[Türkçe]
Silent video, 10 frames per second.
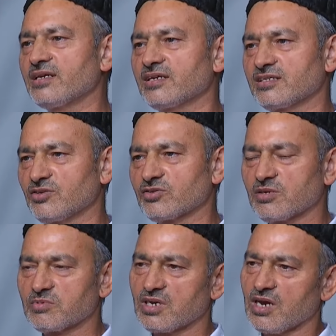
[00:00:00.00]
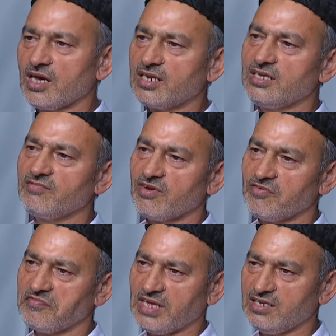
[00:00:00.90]
eğer diyorsam ki Ali
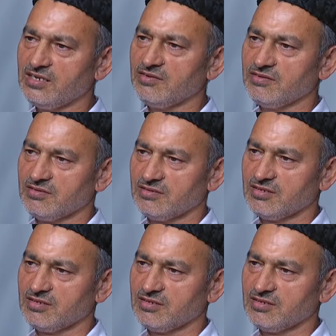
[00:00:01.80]
ve Veli